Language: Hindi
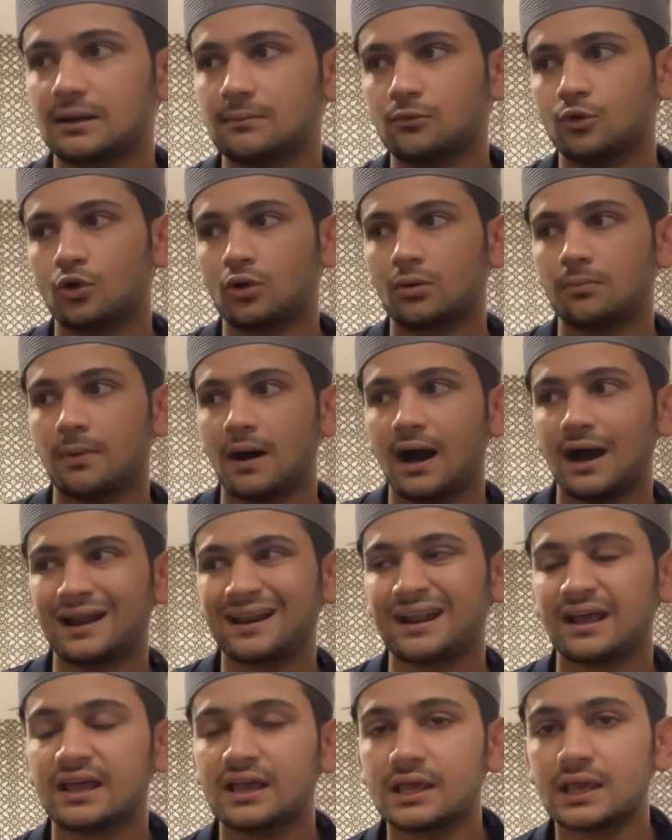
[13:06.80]
हम लोग बाहर
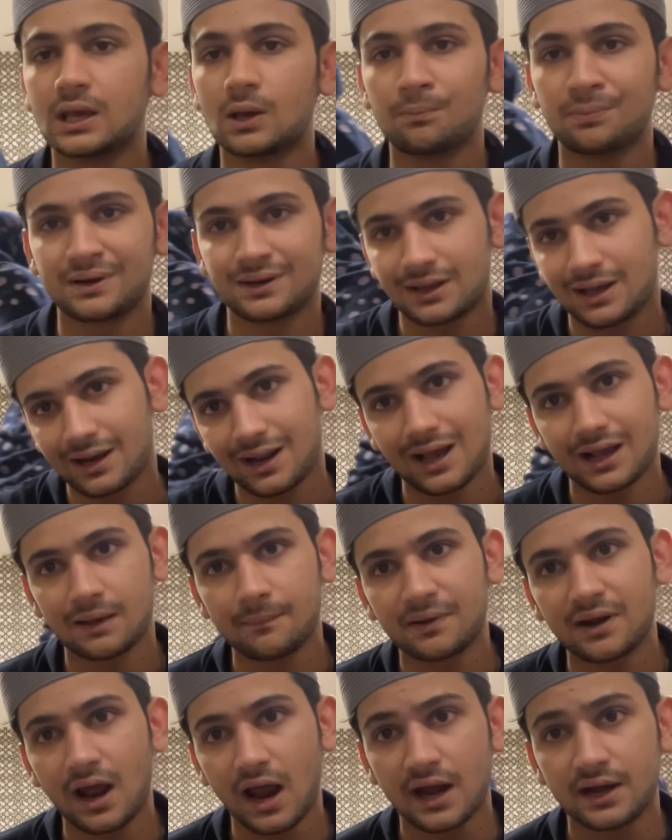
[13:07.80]
रहेंगे फिर घर आके
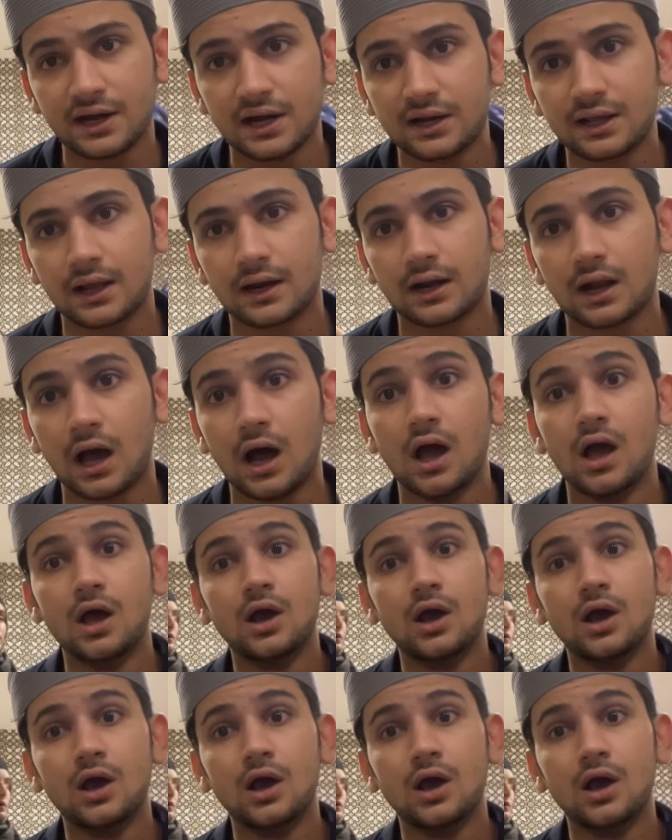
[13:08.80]
फिर एडिट करना